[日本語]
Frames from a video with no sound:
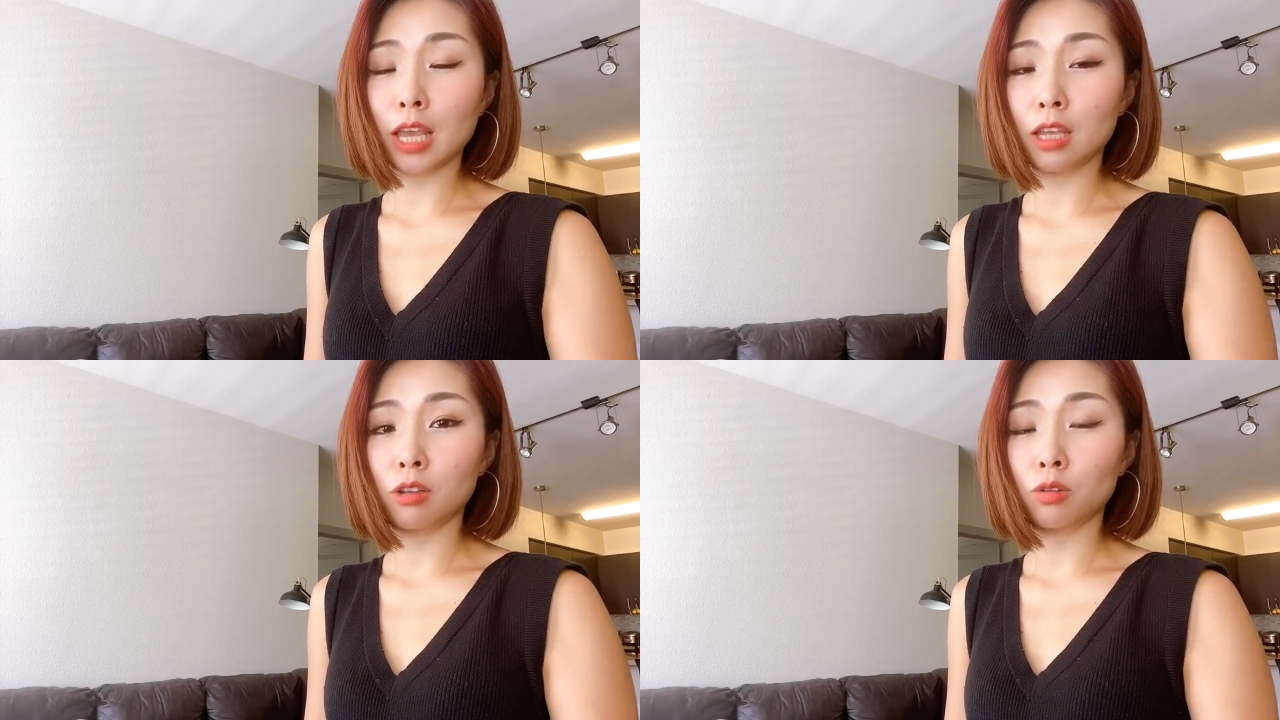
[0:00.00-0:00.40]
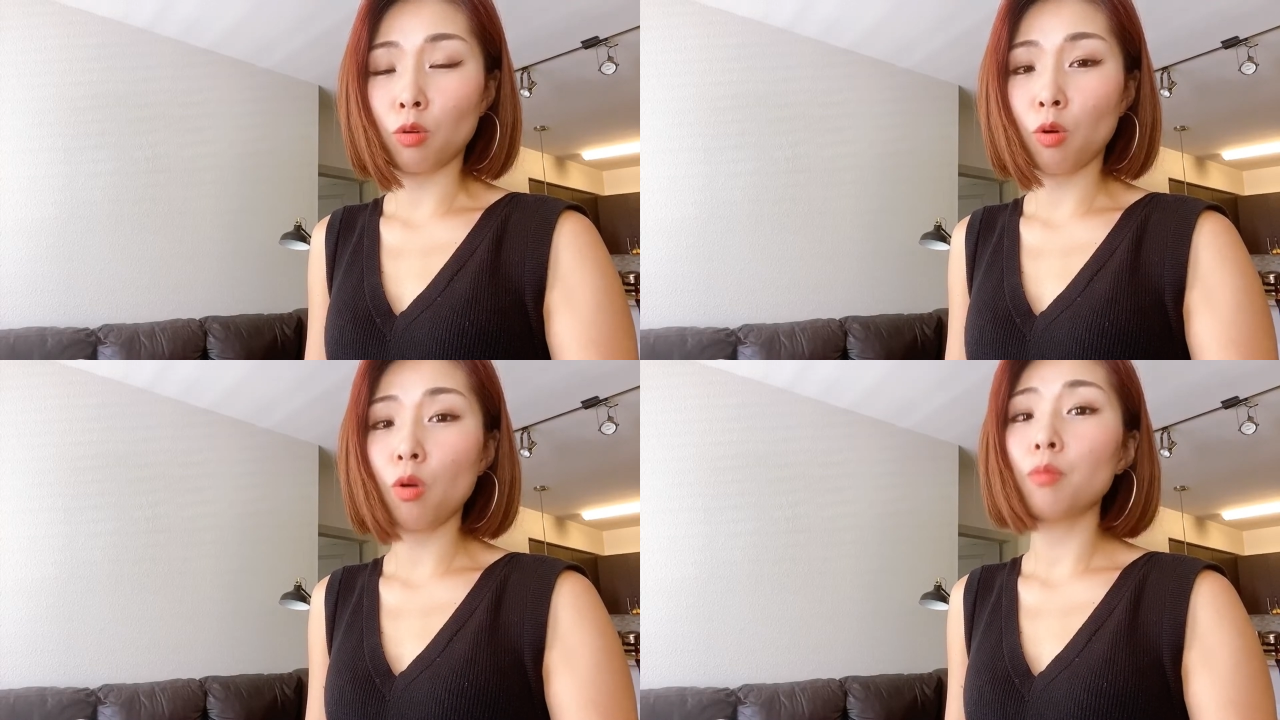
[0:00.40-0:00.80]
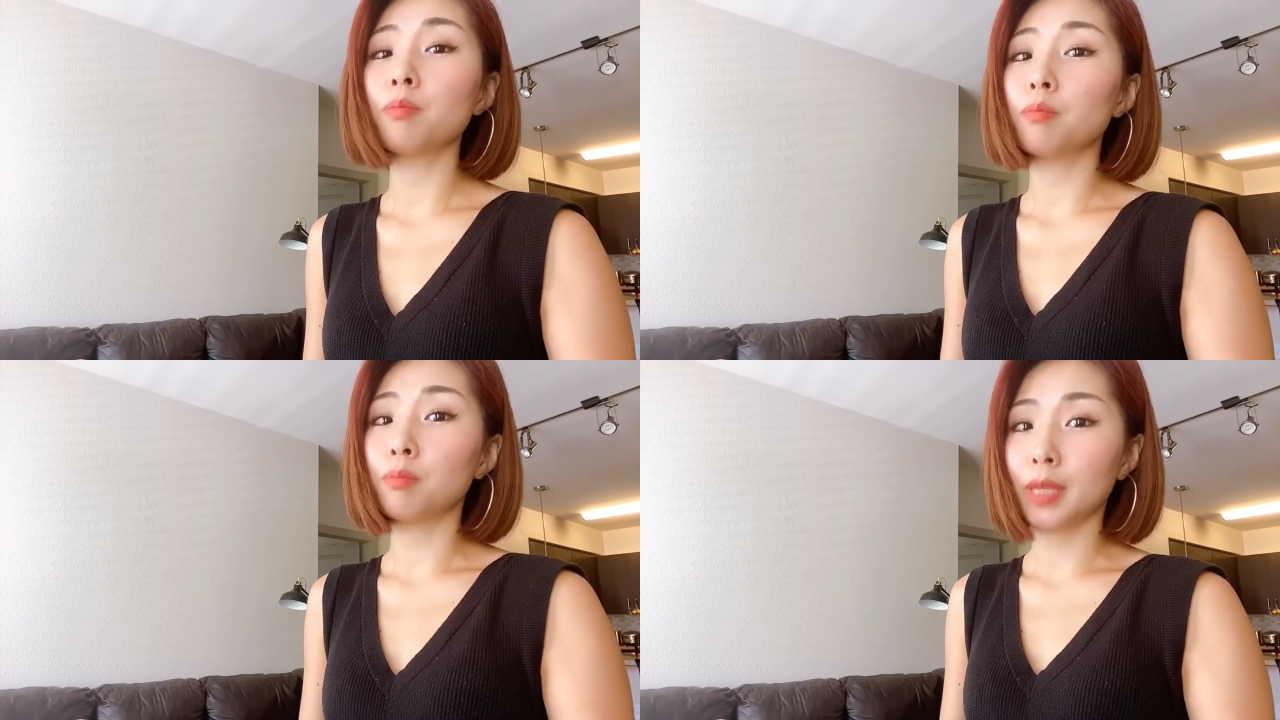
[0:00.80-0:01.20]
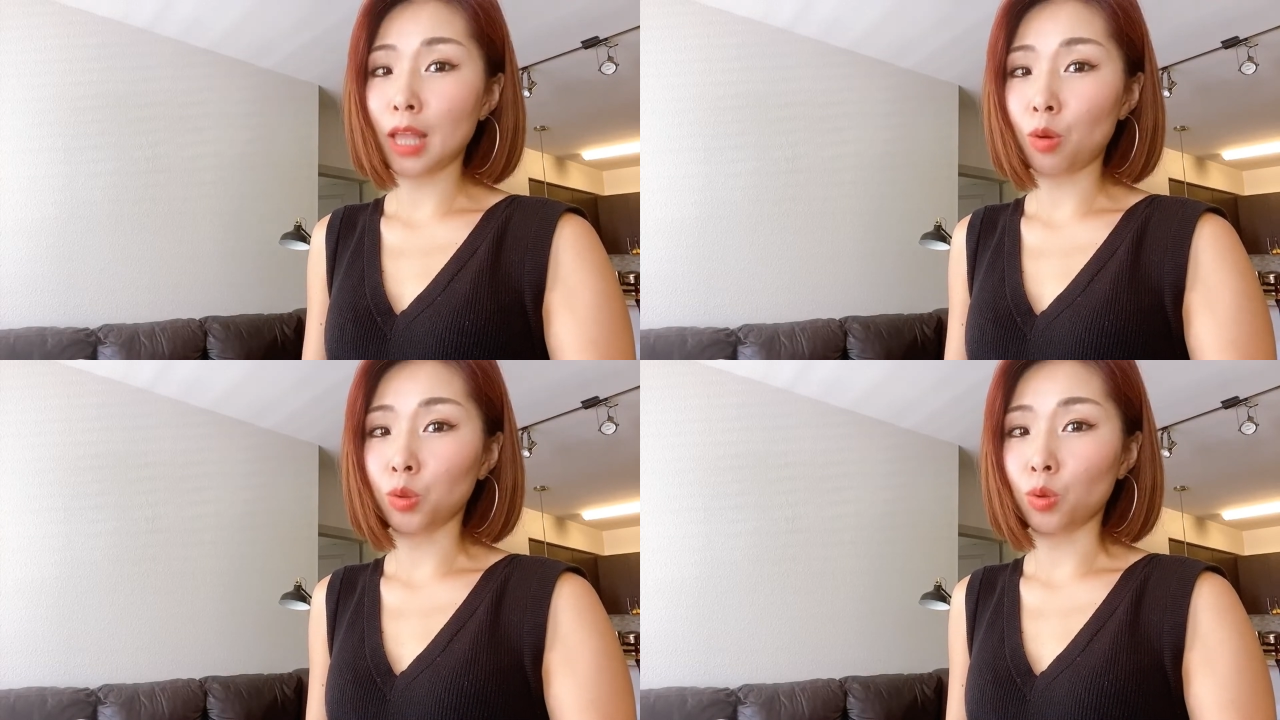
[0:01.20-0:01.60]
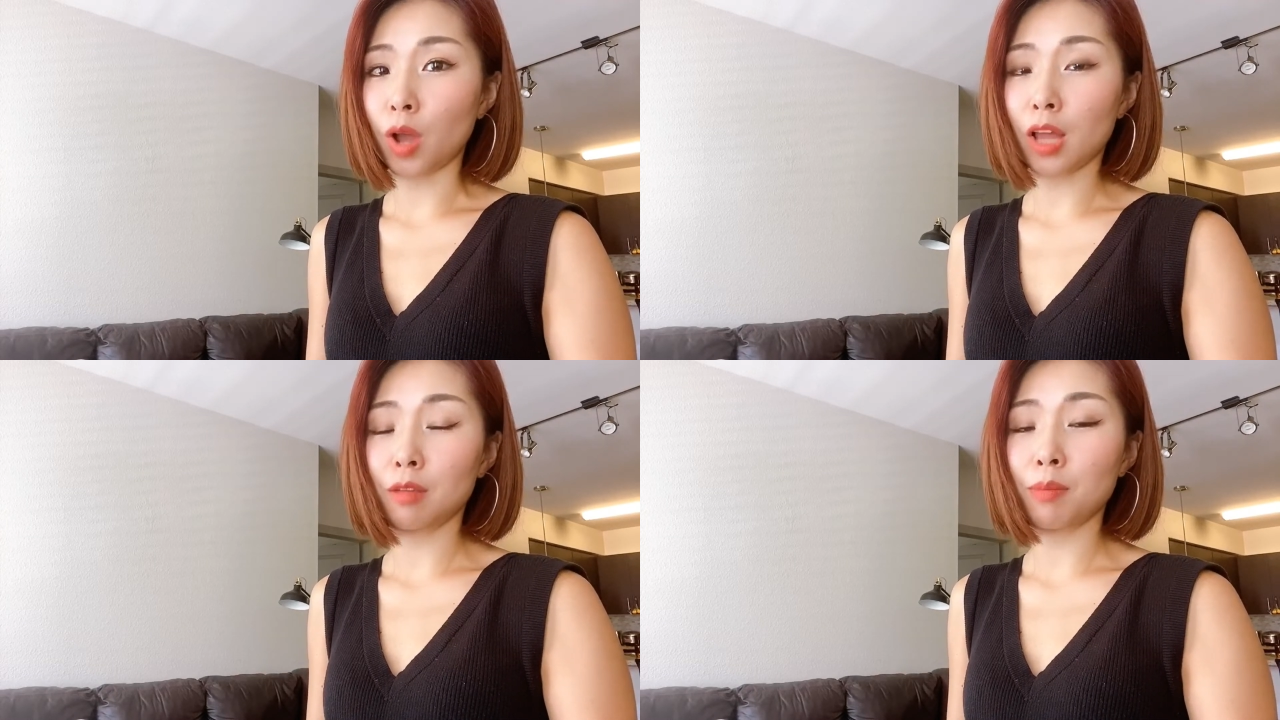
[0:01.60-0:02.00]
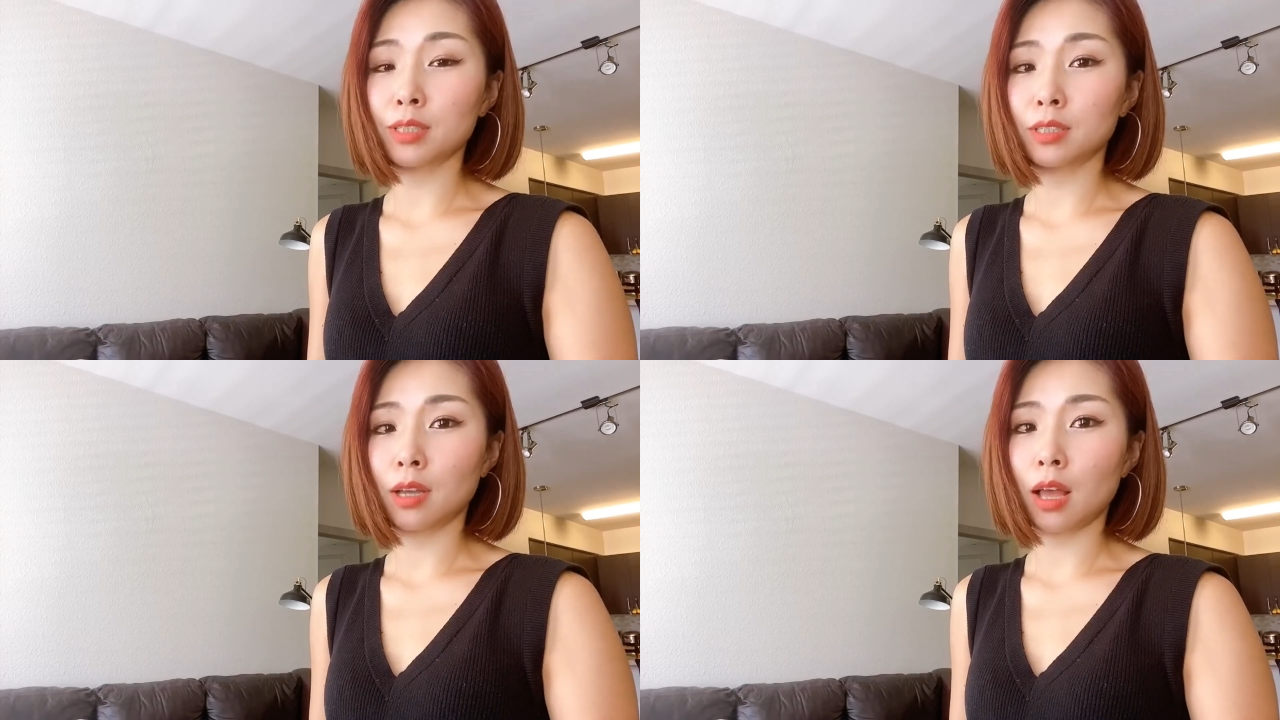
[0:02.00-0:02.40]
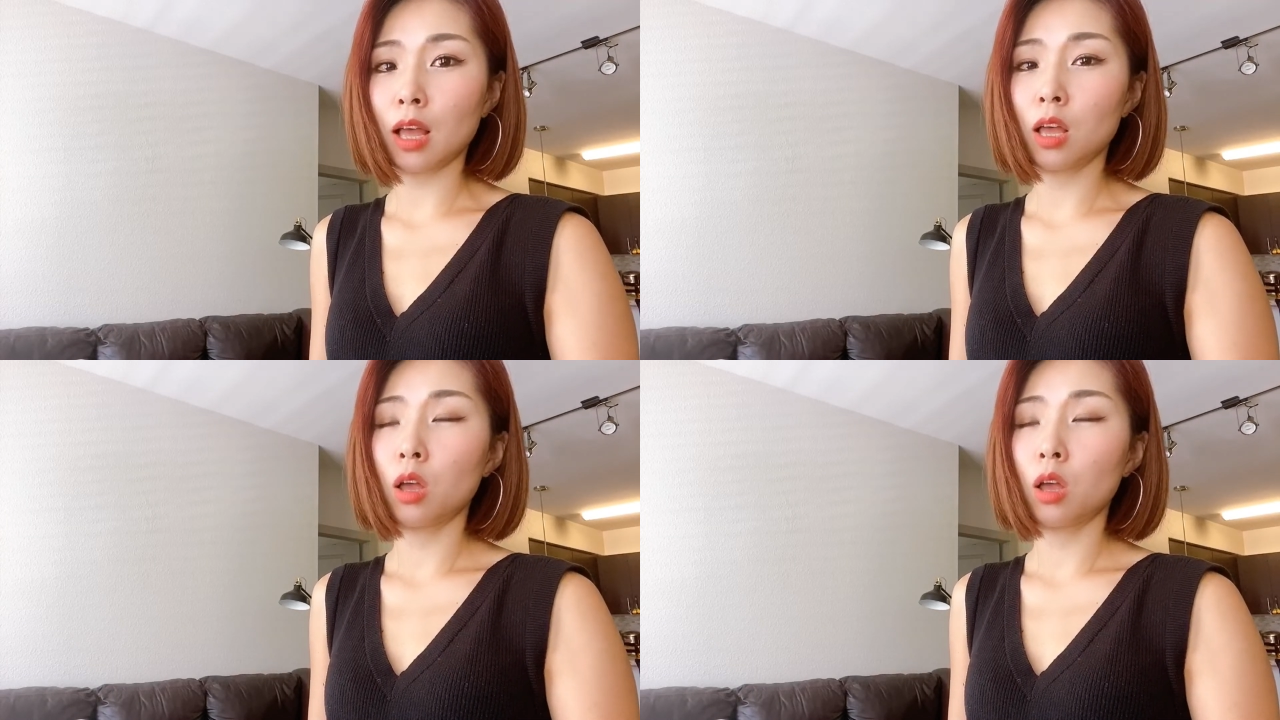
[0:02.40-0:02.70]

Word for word: いるのを見たことがありますが